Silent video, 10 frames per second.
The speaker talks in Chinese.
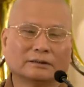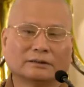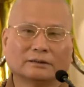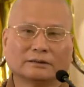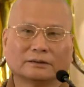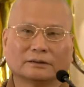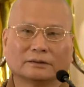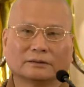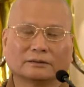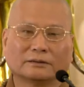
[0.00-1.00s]
啊，
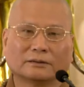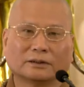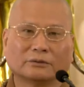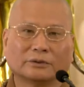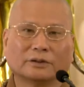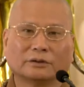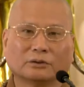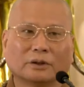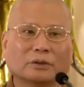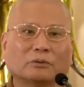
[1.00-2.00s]
告一个
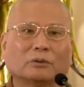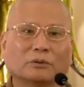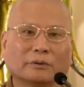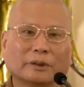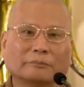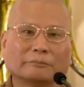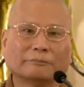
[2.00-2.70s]
段落啊。